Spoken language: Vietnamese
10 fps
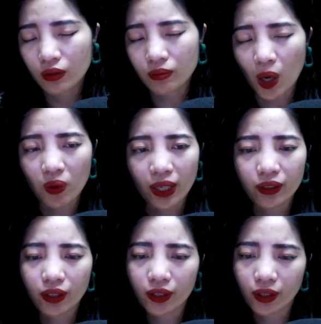Mau lại
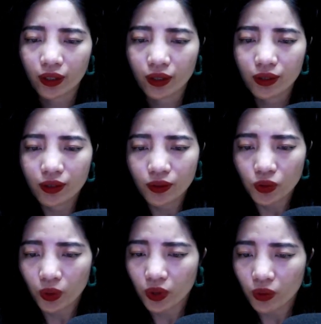đây,
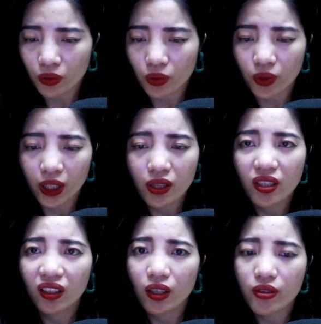tôi không đủ kiên
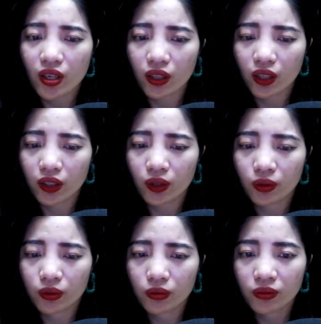nhẫn để chờ đợi đâu.
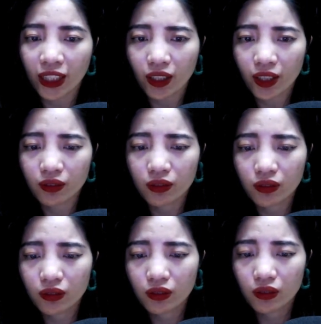Nhanh lên!
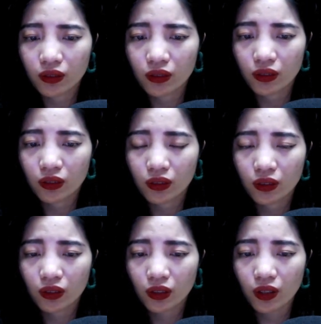
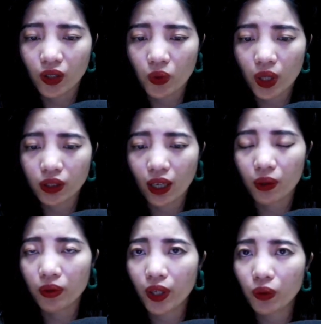Tiếng quát
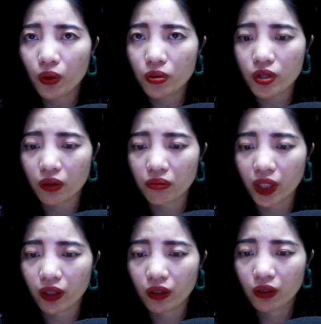tháo khiến cô giật mình.